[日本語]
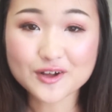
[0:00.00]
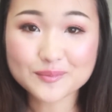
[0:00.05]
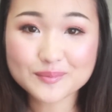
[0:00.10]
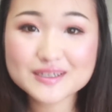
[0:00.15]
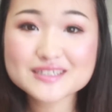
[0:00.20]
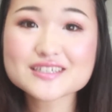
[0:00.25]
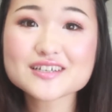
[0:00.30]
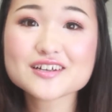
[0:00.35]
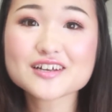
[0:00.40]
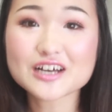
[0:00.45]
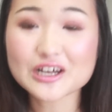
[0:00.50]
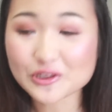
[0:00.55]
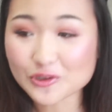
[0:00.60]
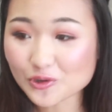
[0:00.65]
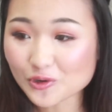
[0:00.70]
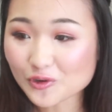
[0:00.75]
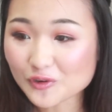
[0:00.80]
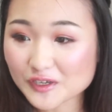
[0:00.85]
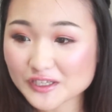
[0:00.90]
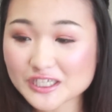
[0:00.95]
まさか
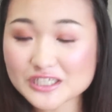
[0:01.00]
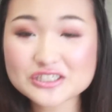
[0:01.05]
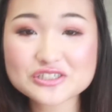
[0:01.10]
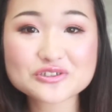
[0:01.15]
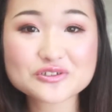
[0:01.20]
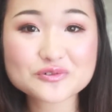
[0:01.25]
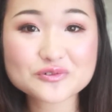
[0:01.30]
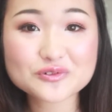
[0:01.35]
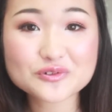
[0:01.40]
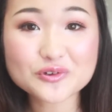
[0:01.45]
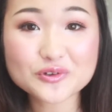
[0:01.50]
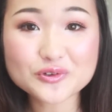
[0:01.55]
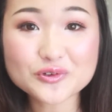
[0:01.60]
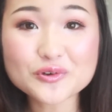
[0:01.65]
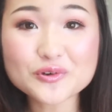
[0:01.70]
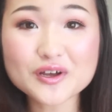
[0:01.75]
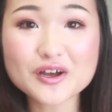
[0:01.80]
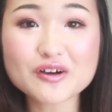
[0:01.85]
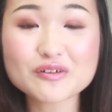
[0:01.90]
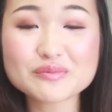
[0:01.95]
の私の
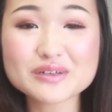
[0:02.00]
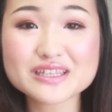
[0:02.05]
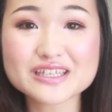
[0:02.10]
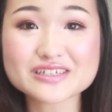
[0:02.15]
動画を見